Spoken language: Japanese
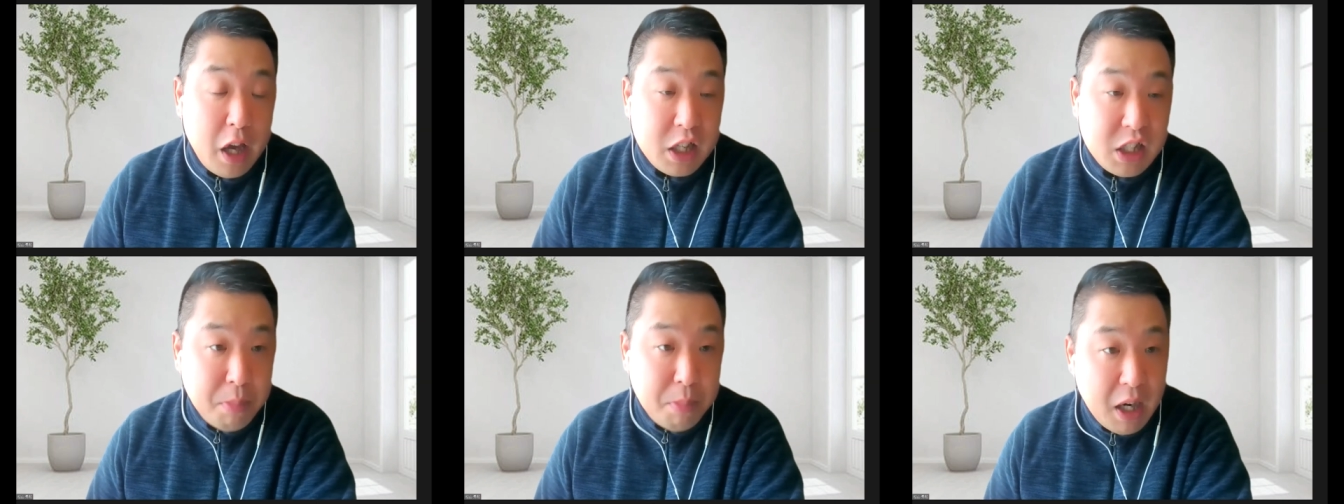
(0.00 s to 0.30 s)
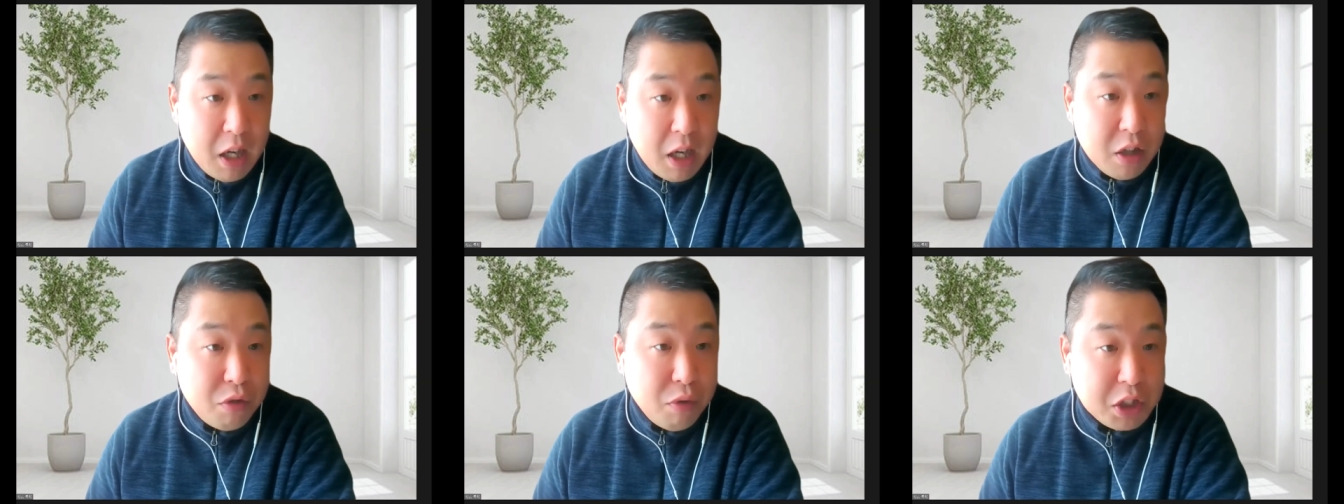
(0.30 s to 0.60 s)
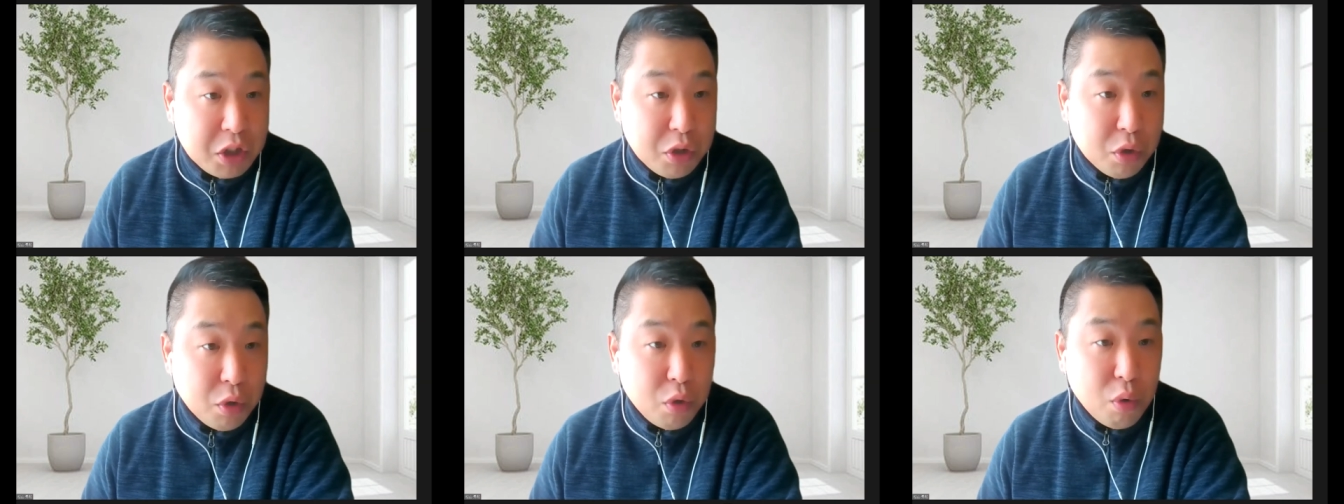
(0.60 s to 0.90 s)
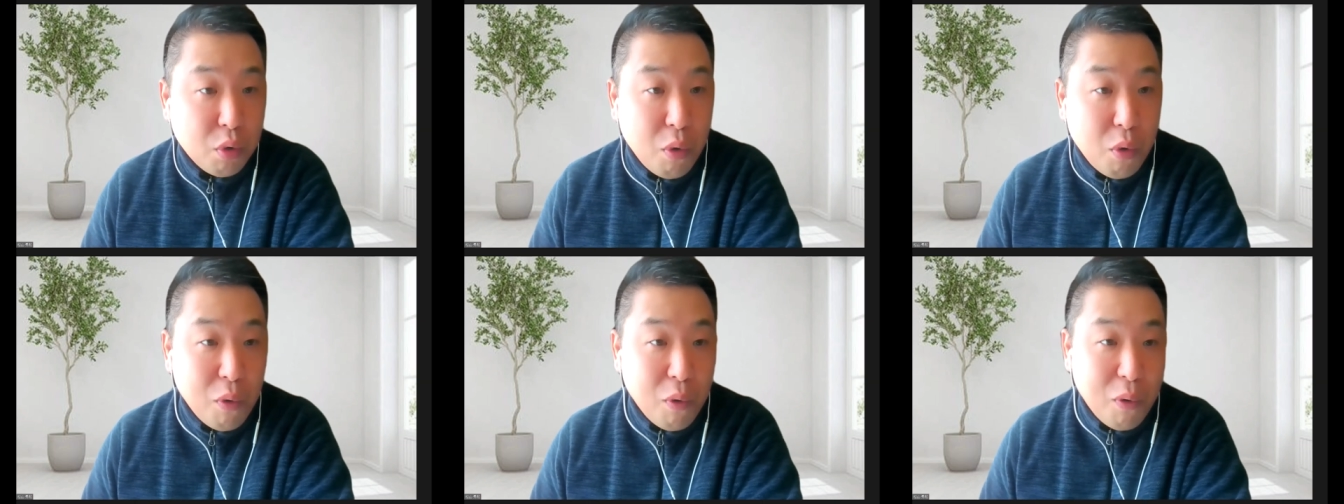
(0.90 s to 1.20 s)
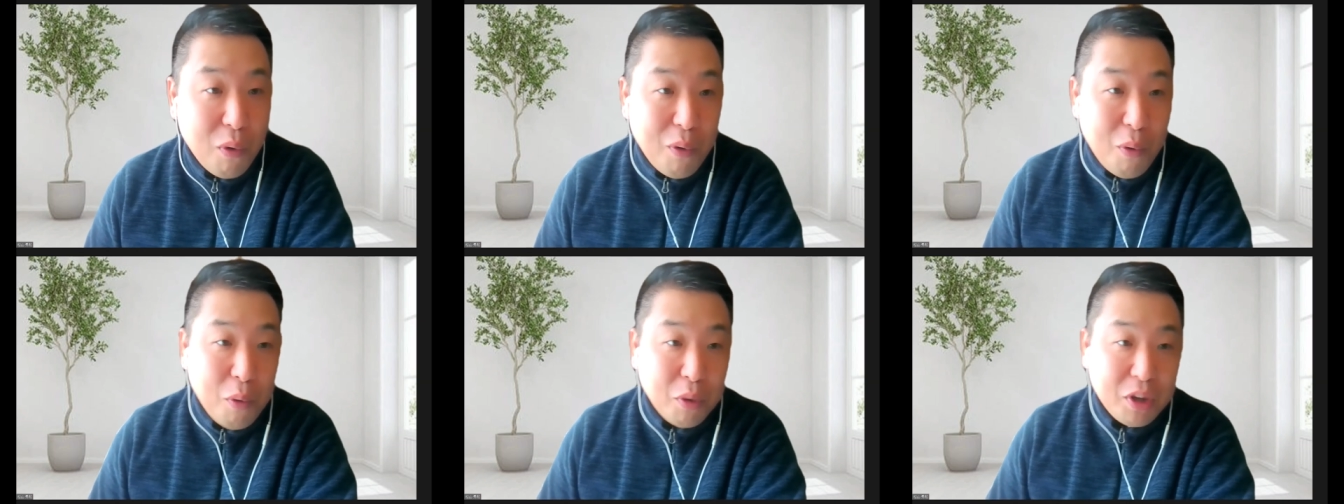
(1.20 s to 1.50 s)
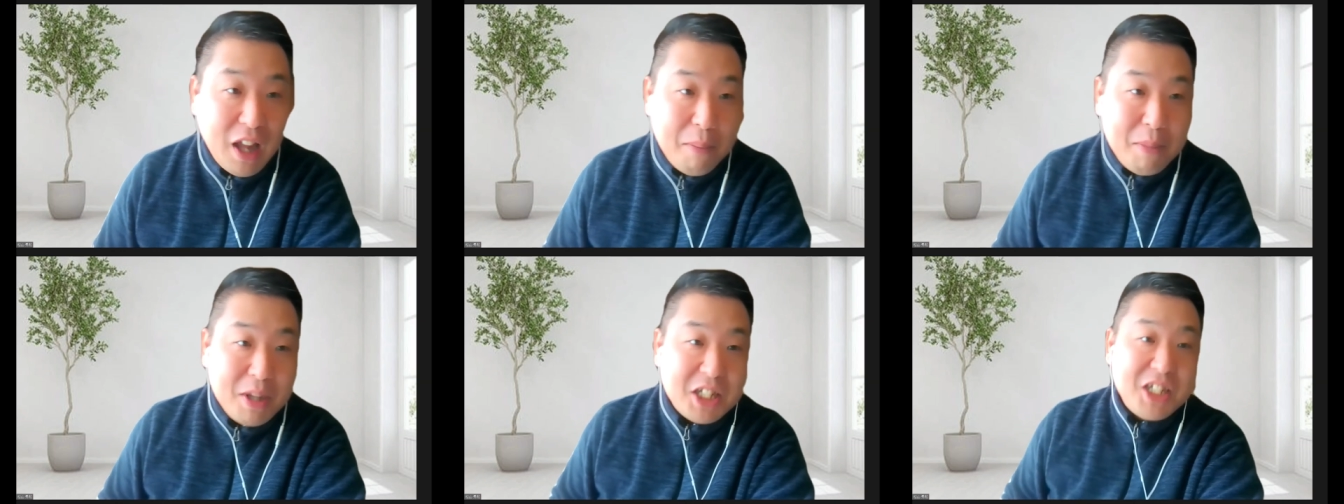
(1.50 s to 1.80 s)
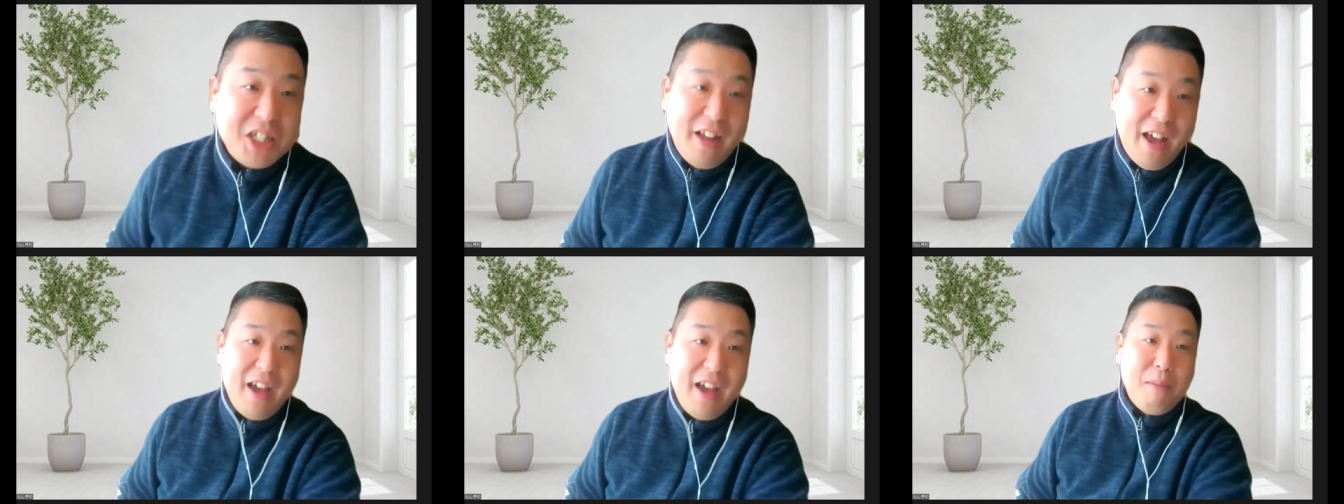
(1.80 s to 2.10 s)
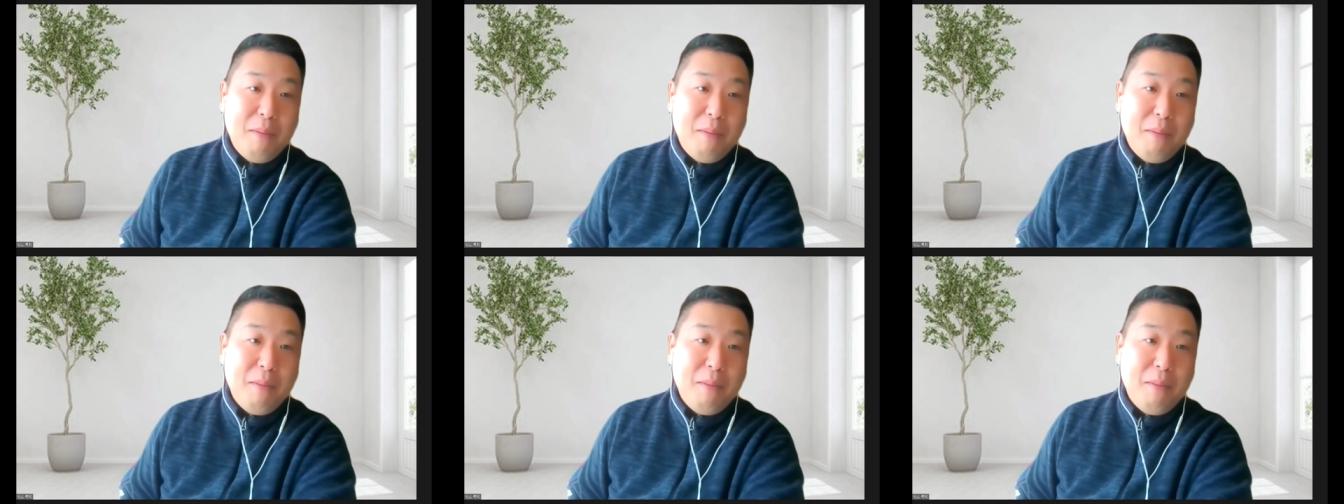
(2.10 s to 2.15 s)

しばらくはちょっとこう、お試しで、